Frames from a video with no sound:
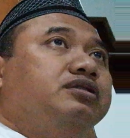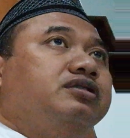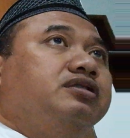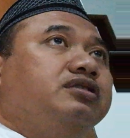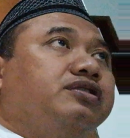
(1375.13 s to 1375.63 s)

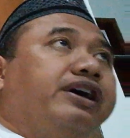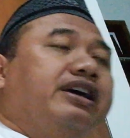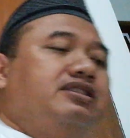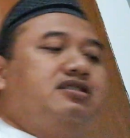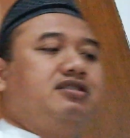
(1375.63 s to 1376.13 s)

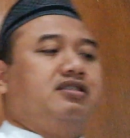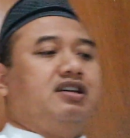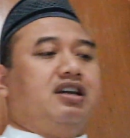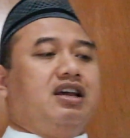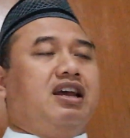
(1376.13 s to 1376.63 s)
Yes.
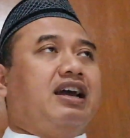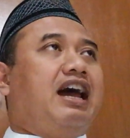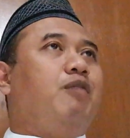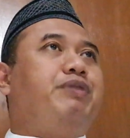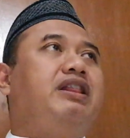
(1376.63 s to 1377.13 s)
Kalau
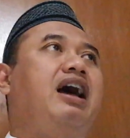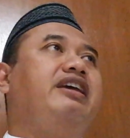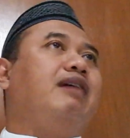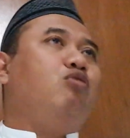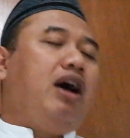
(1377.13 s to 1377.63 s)
bid'ah yang
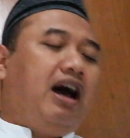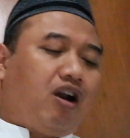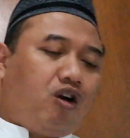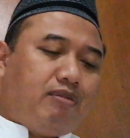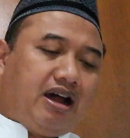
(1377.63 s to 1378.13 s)

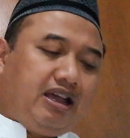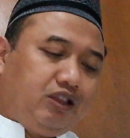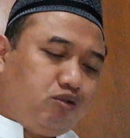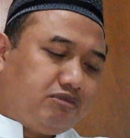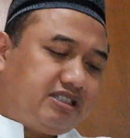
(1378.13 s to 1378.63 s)
muharrama itu
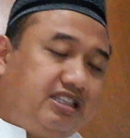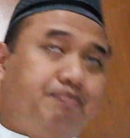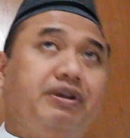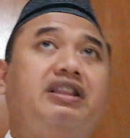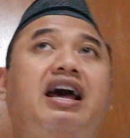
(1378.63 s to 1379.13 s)
mesti
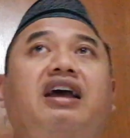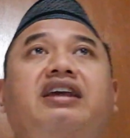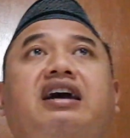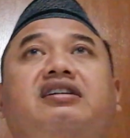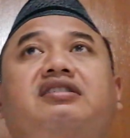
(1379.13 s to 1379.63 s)
bid'ah
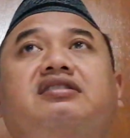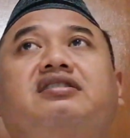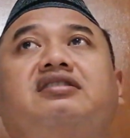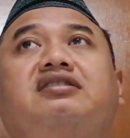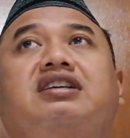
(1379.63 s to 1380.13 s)
yang
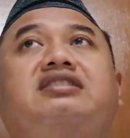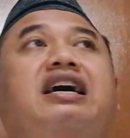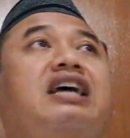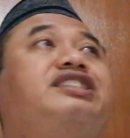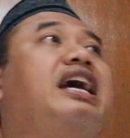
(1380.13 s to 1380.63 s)
secara
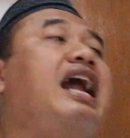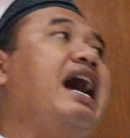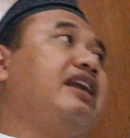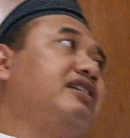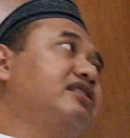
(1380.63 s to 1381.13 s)
syar'an.
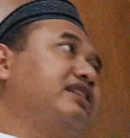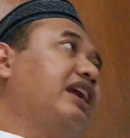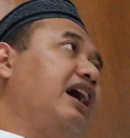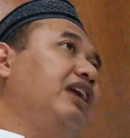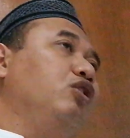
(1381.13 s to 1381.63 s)
Syar'an
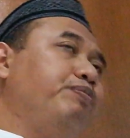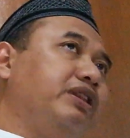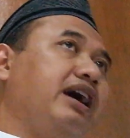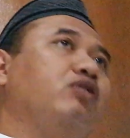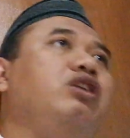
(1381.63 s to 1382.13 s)
itu bid'ah
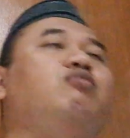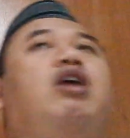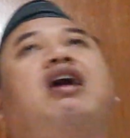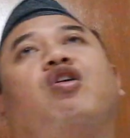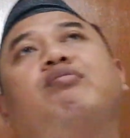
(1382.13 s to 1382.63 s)
itu yang muharrama.